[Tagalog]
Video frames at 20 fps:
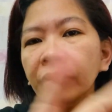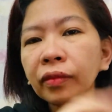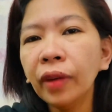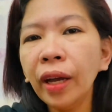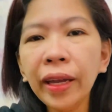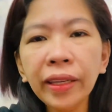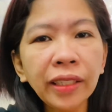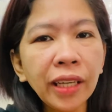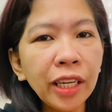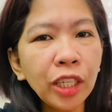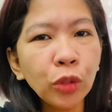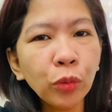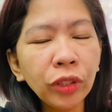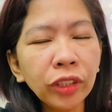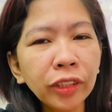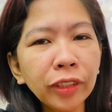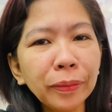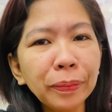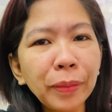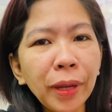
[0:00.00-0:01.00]
Hi guys!
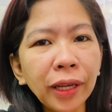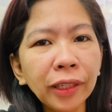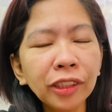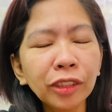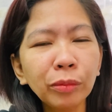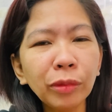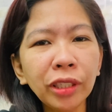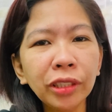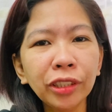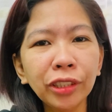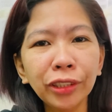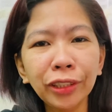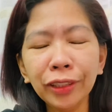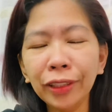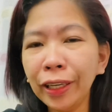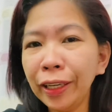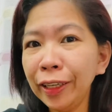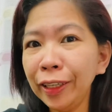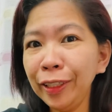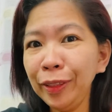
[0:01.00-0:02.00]
Welcome back to my channel.
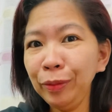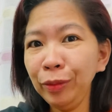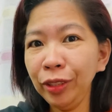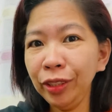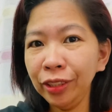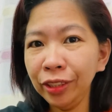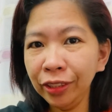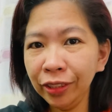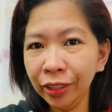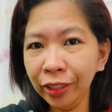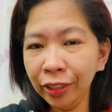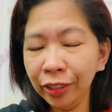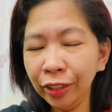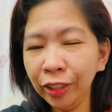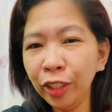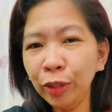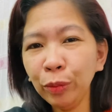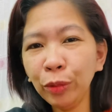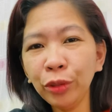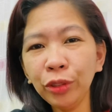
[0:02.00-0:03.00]
Ah, I'm Daisy Treat.
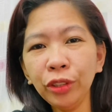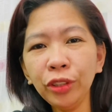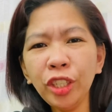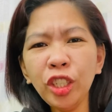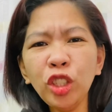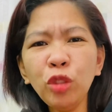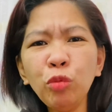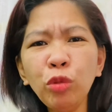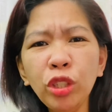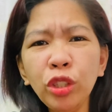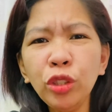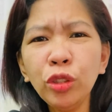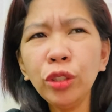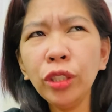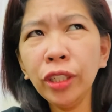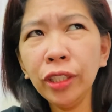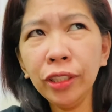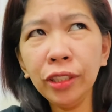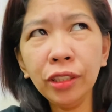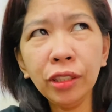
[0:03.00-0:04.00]
And for today's video
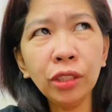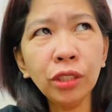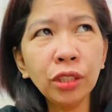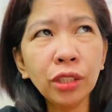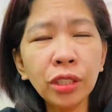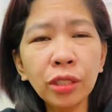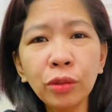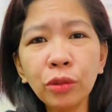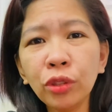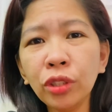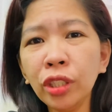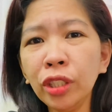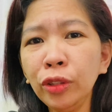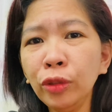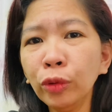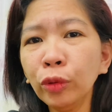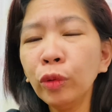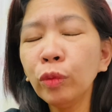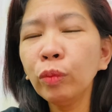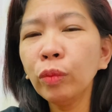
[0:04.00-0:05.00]
yan, isi-share ko sa
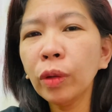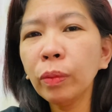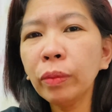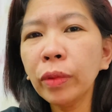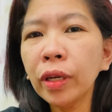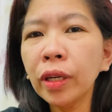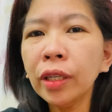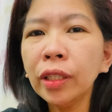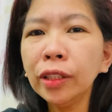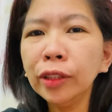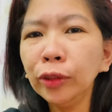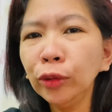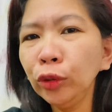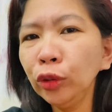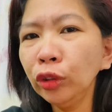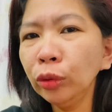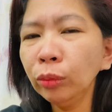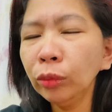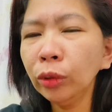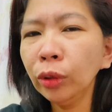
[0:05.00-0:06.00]
inyo kung paano
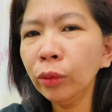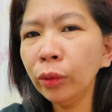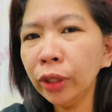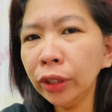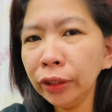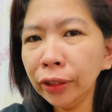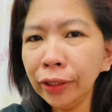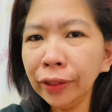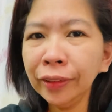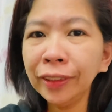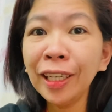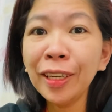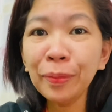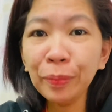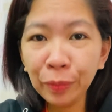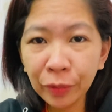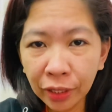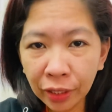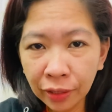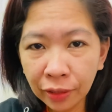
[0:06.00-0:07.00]
gumawa ng
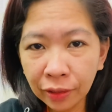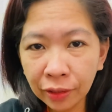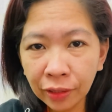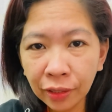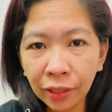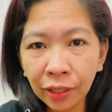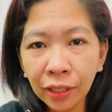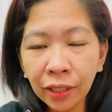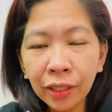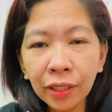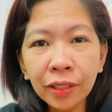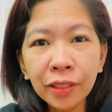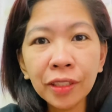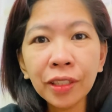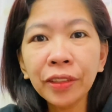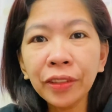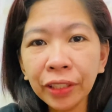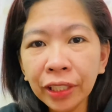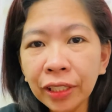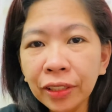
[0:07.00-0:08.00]
thumbnail sa
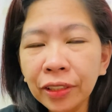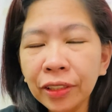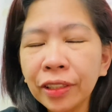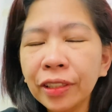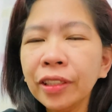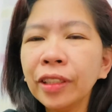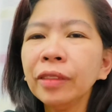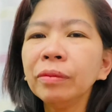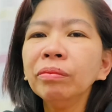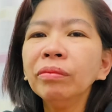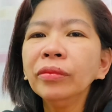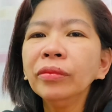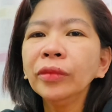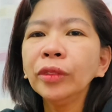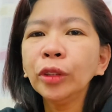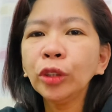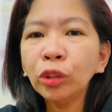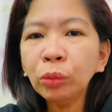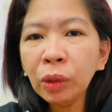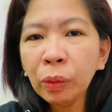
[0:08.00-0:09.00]
Reels.
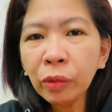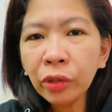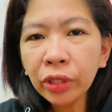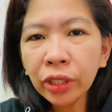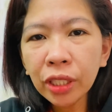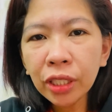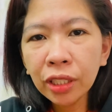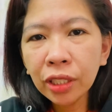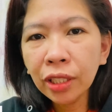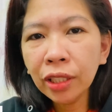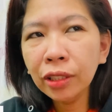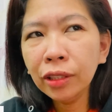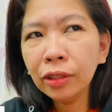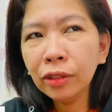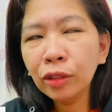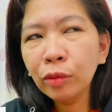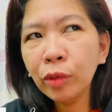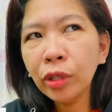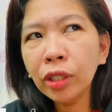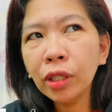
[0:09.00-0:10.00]
So before kasi na
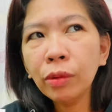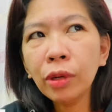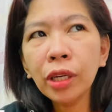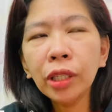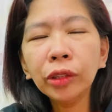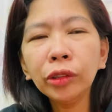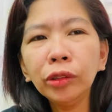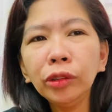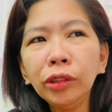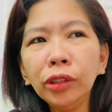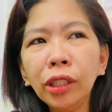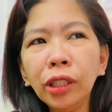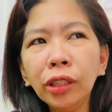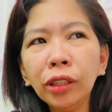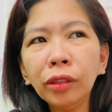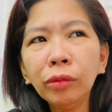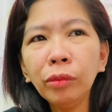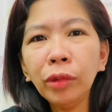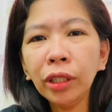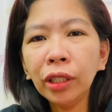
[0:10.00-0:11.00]
gumagawa ako ng
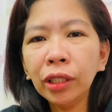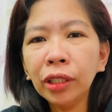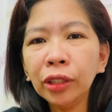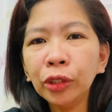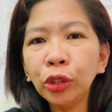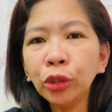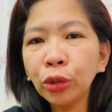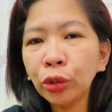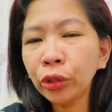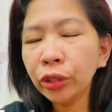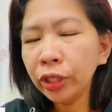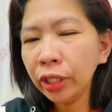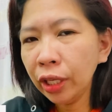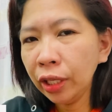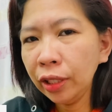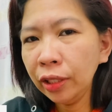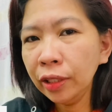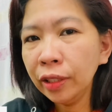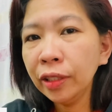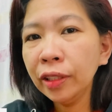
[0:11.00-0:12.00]
mga
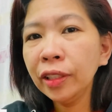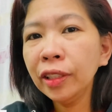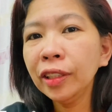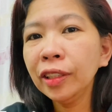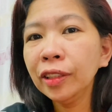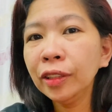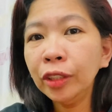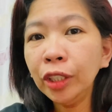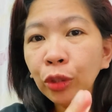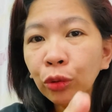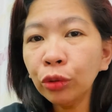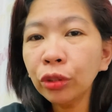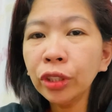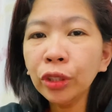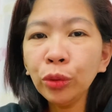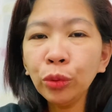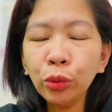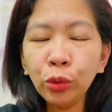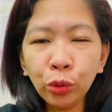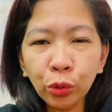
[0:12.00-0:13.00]
tutorial dito sa
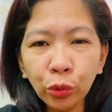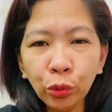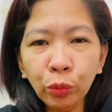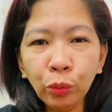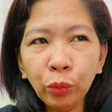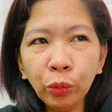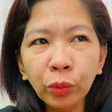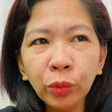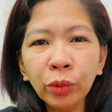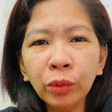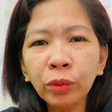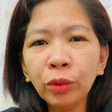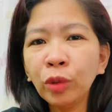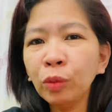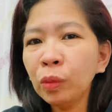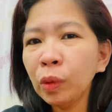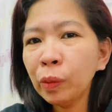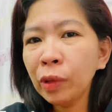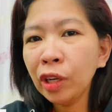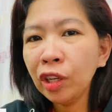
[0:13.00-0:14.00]
YouTube. Kung
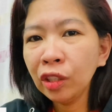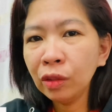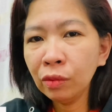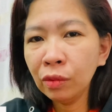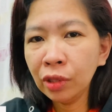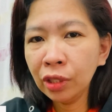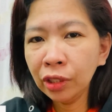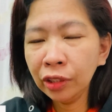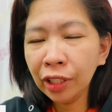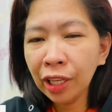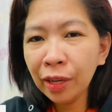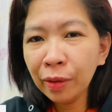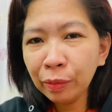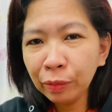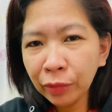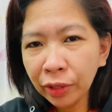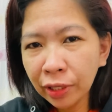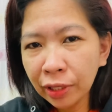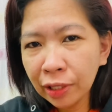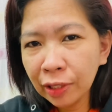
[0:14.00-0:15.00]
paano gumawa ng
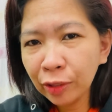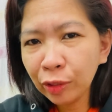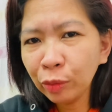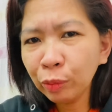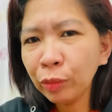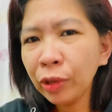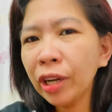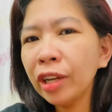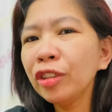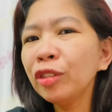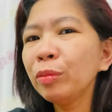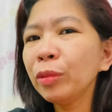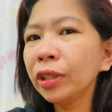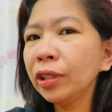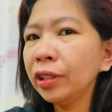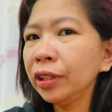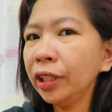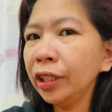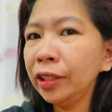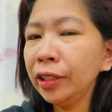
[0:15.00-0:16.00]
thumbnail, kung paano
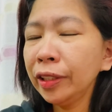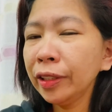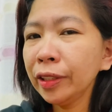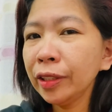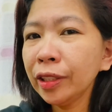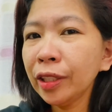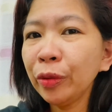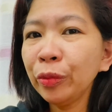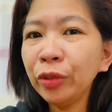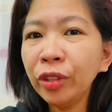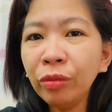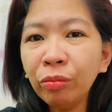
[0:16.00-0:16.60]
maglagay ng sound